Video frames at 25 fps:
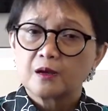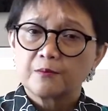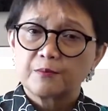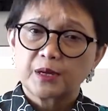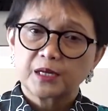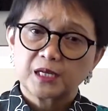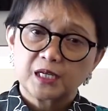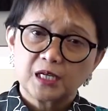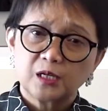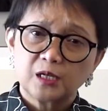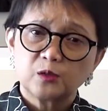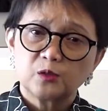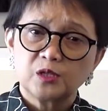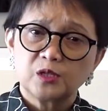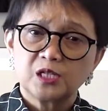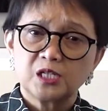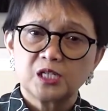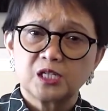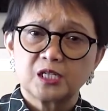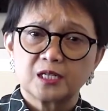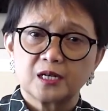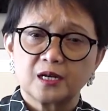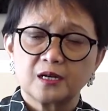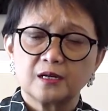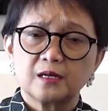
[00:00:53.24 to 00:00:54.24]
Bagi
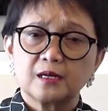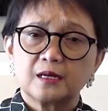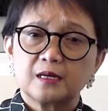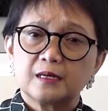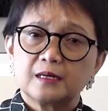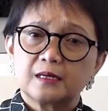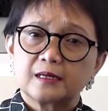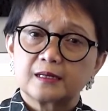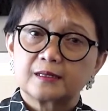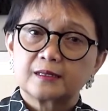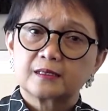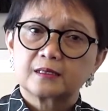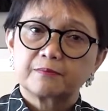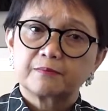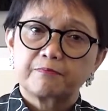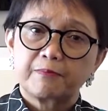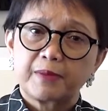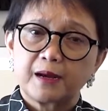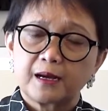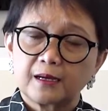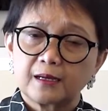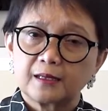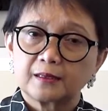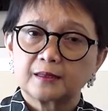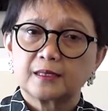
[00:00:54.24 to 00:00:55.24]
Indonesia,
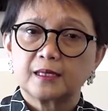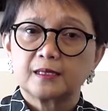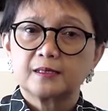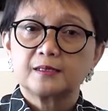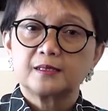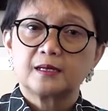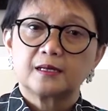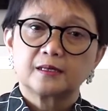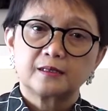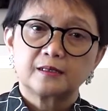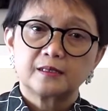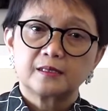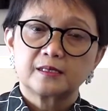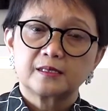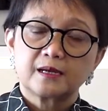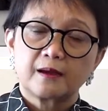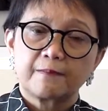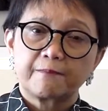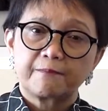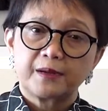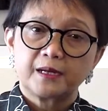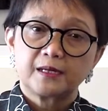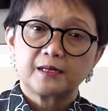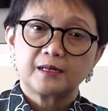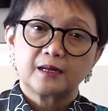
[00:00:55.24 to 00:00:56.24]
kesepakatan yang
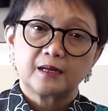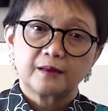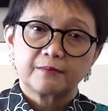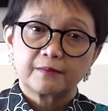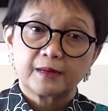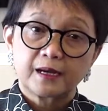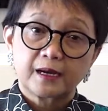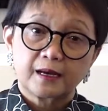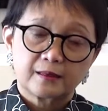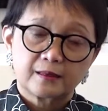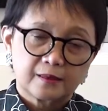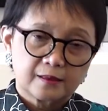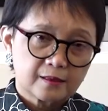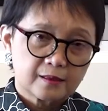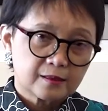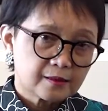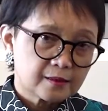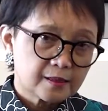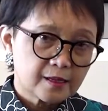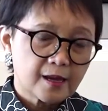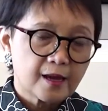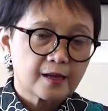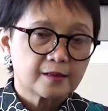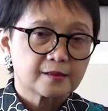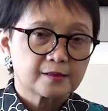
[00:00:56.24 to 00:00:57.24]
dicapai dalam
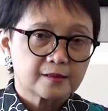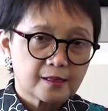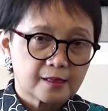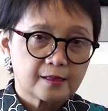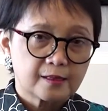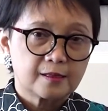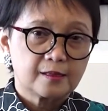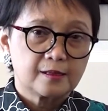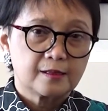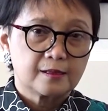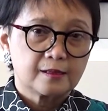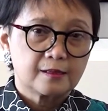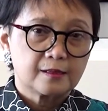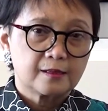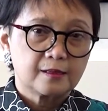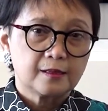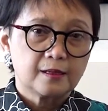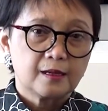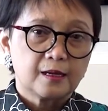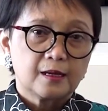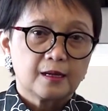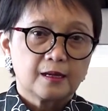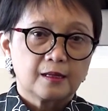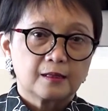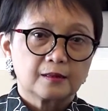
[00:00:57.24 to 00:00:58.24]
KTT ASEC
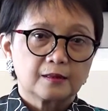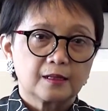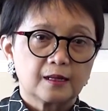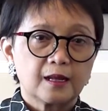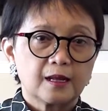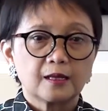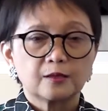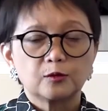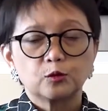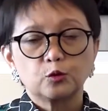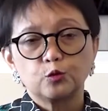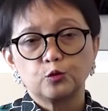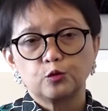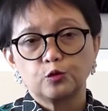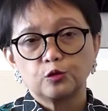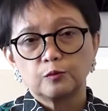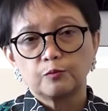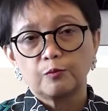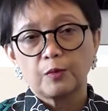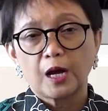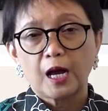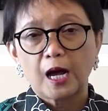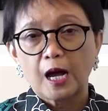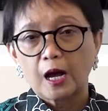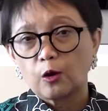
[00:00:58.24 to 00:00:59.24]
ini telah turut
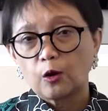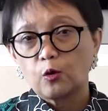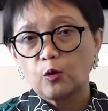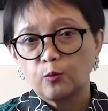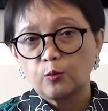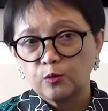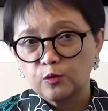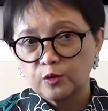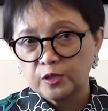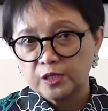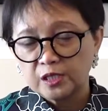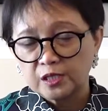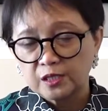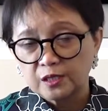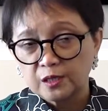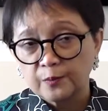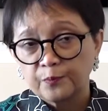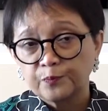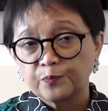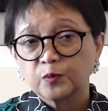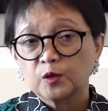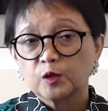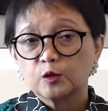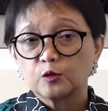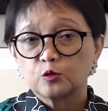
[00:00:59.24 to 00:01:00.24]
mengakomodir
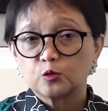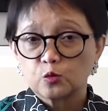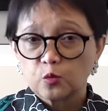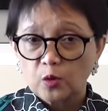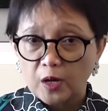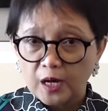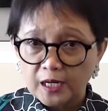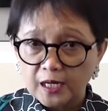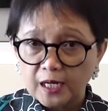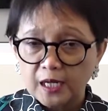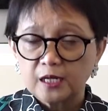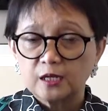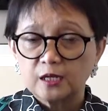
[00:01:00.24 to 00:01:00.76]
Suara